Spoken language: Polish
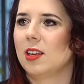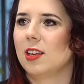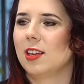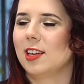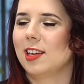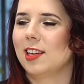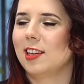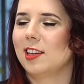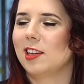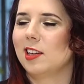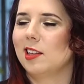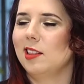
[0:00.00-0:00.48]

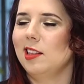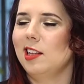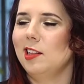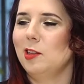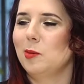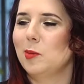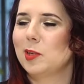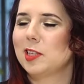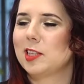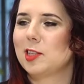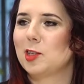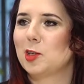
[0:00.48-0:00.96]
E,
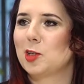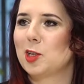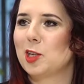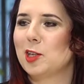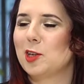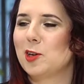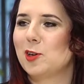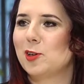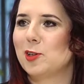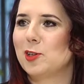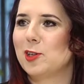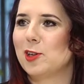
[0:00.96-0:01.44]
natomiast jeżeli
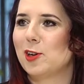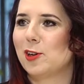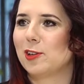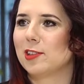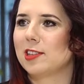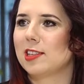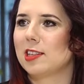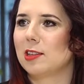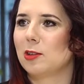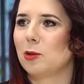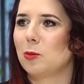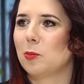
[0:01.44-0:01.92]
chodzi o
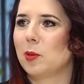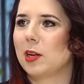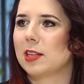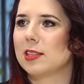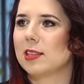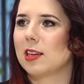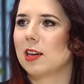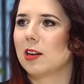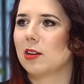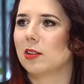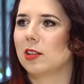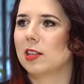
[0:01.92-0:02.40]
Centrum
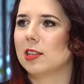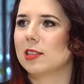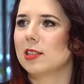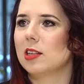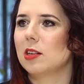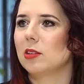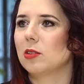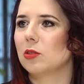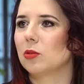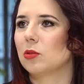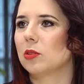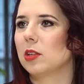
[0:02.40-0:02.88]
Praskie Koneser,
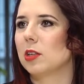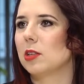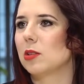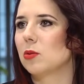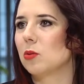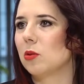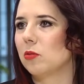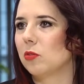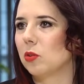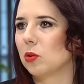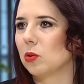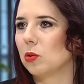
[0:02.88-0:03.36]
to tutaj
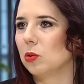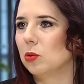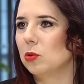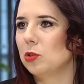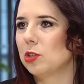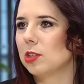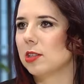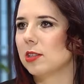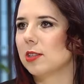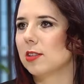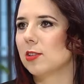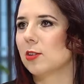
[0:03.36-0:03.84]
słowo klucz jest